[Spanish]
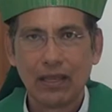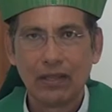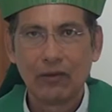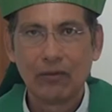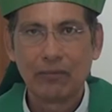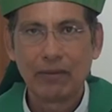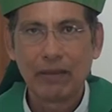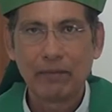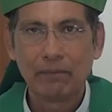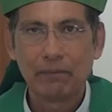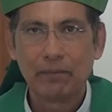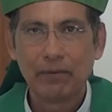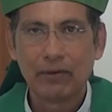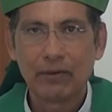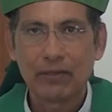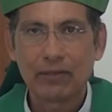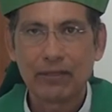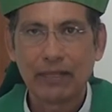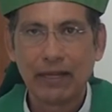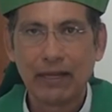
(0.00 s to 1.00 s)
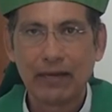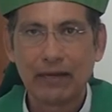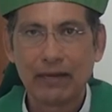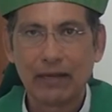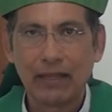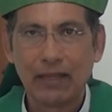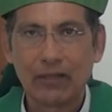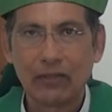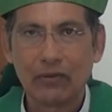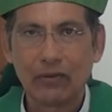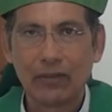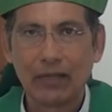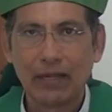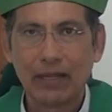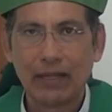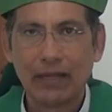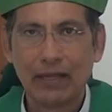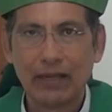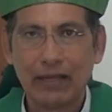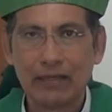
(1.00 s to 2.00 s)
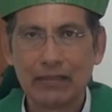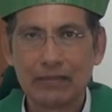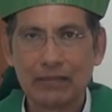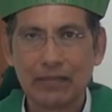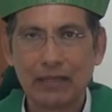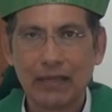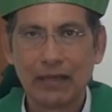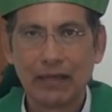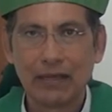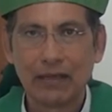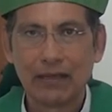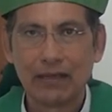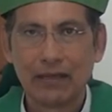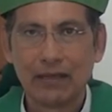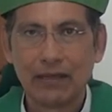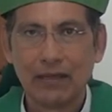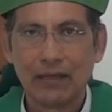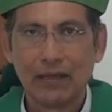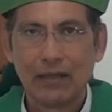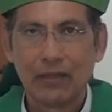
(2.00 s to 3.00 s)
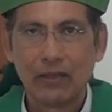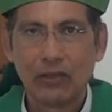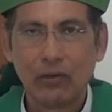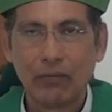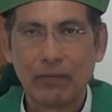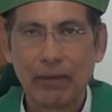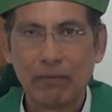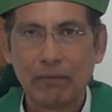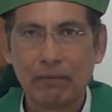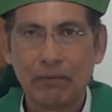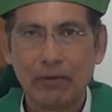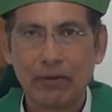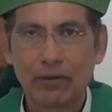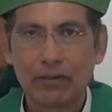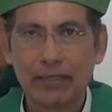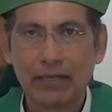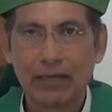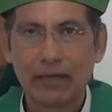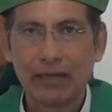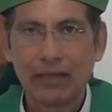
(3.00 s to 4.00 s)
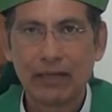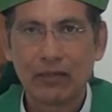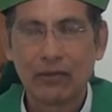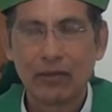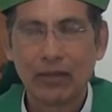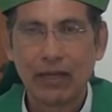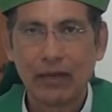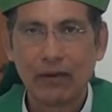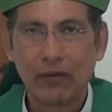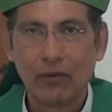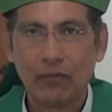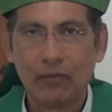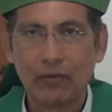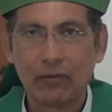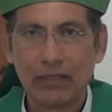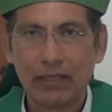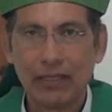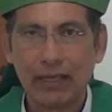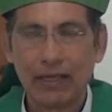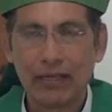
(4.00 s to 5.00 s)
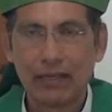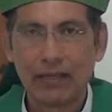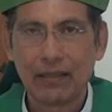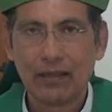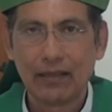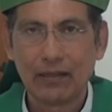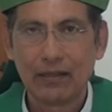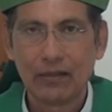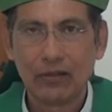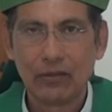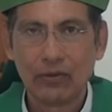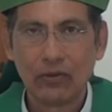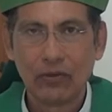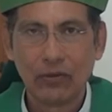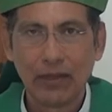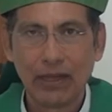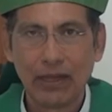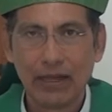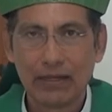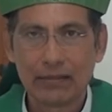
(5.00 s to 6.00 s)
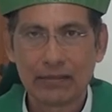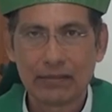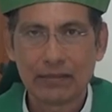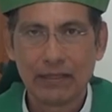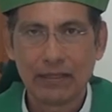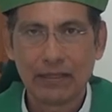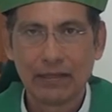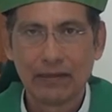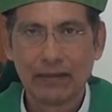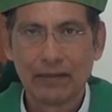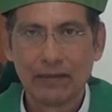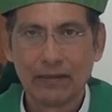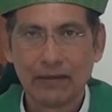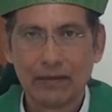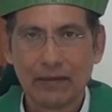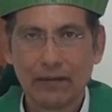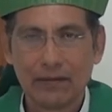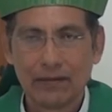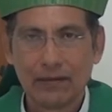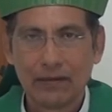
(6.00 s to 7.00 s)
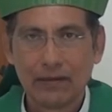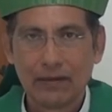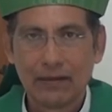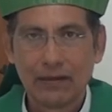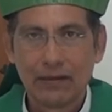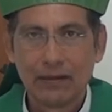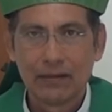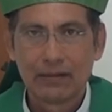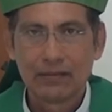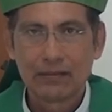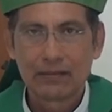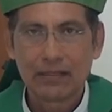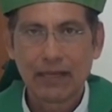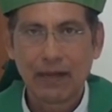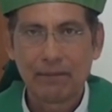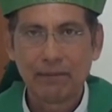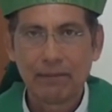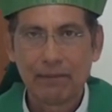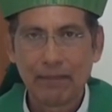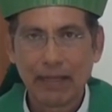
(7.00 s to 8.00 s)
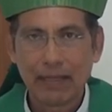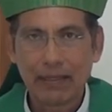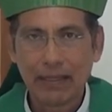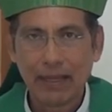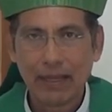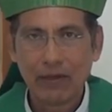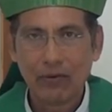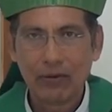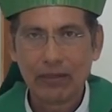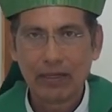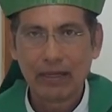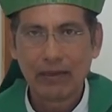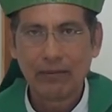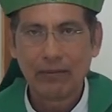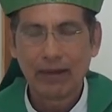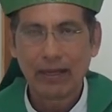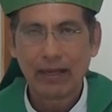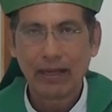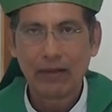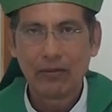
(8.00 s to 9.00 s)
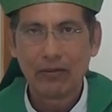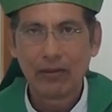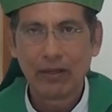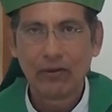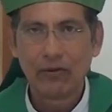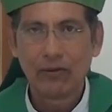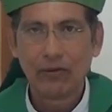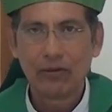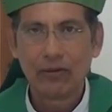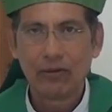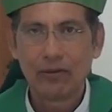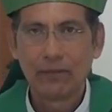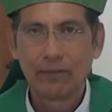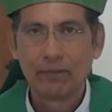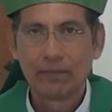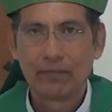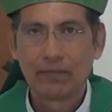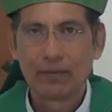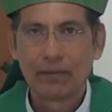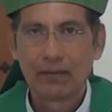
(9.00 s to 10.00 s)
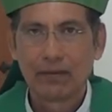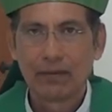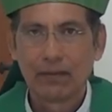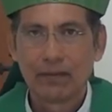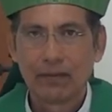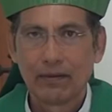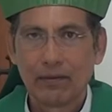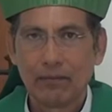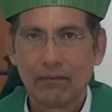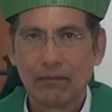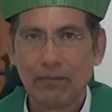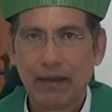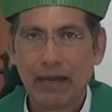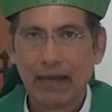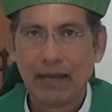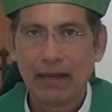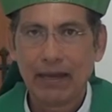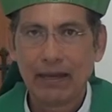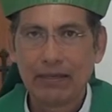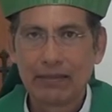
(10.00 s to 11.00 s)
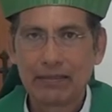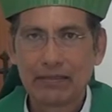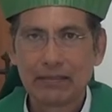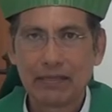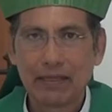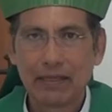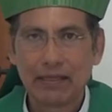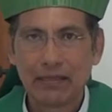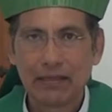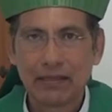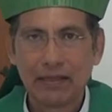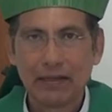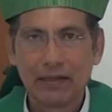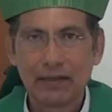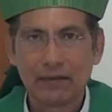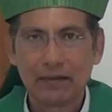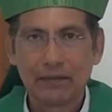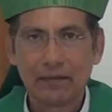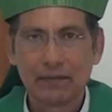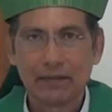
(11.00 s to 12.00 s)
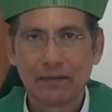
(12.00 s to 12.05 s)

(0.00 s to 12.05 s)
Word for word: y no me importa el resto de la iglesia, no me importa el resto de la comunidad, no es así. San Mateo en el Evangelio de hoy va a insistir